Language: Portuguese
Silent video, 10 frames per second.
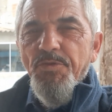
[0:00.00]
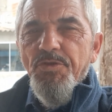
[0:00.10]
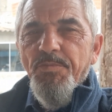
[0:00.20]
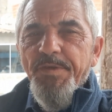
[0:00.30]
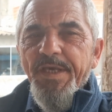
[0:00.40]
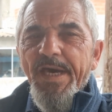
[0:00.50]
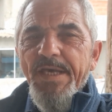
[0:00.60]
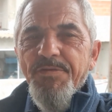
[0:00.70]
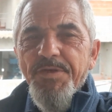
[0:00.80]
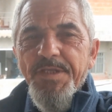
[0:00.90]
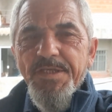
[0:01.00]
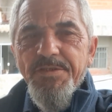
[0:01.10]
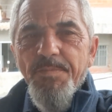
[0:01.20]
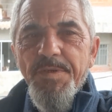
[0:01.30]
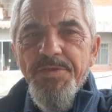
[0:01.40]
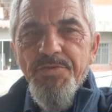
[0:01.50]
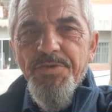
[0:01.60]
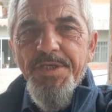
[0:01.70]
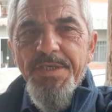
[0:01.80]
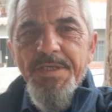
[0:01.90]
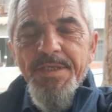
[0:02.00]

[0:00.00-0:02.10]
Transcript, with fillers: Muito obrigado. Que Deus abençoe.